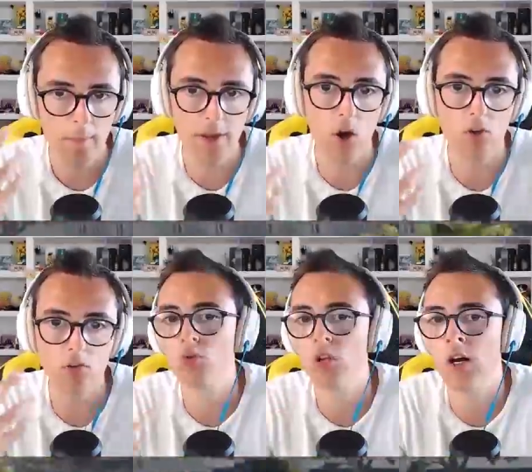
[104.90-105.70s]
Però
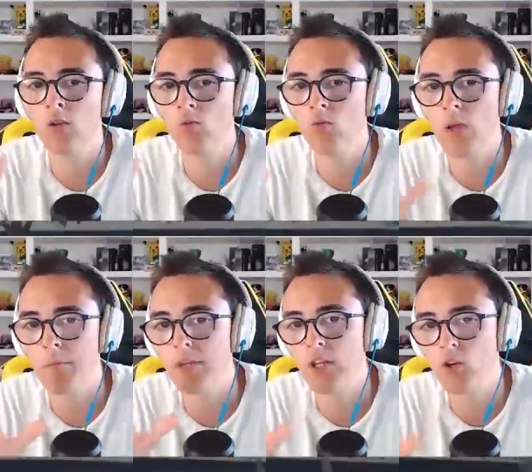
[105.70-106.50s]
con una
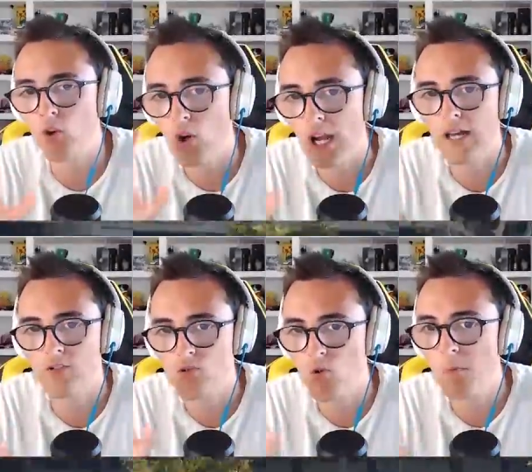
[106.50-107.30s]
piccola
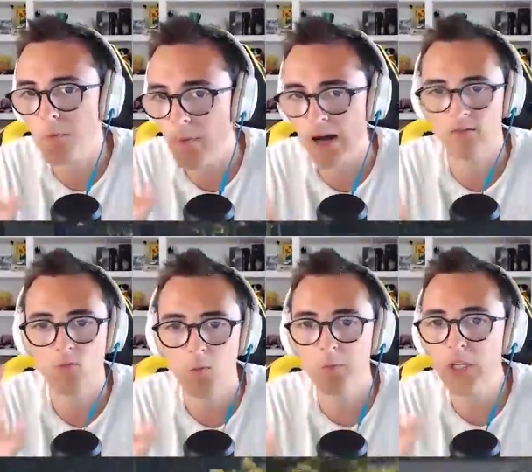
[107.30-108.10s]
somma,
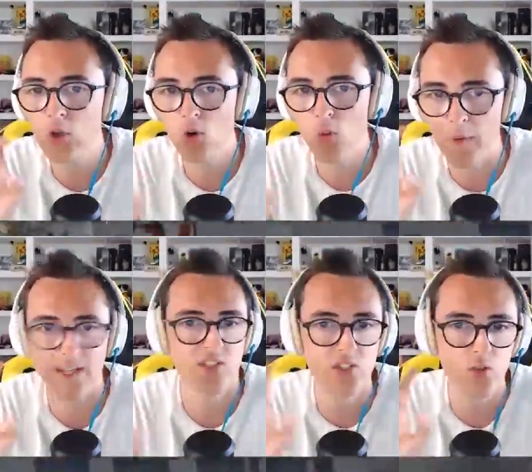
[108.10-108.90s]
piccolo
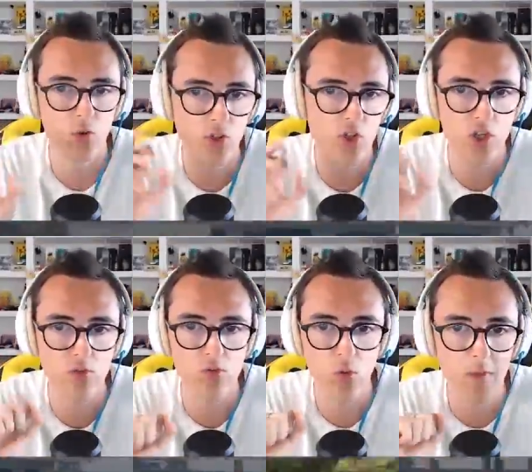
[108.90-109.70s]
prestito di
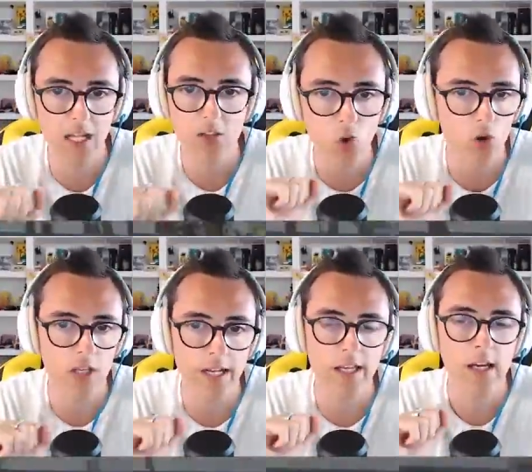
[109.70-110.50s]
100.000
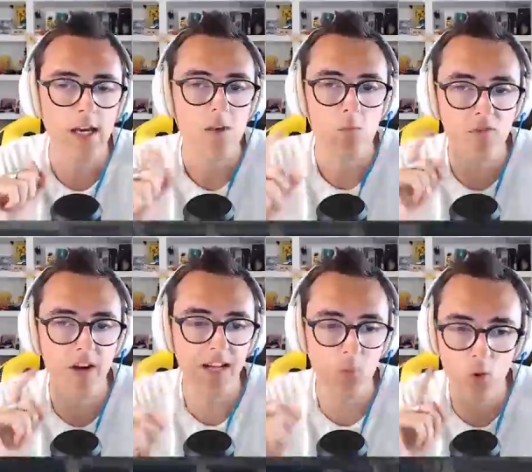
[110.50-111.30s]
dollari, puoi
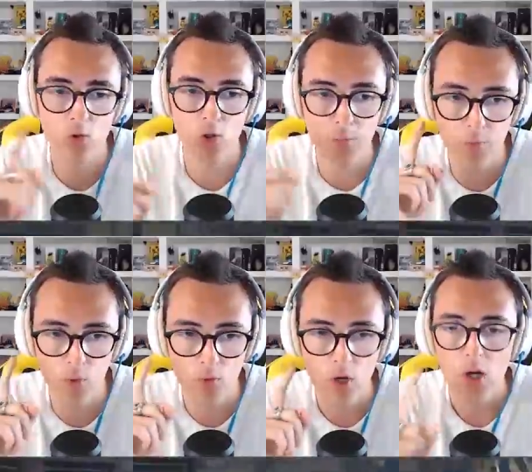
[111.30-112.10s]
fare molto di più.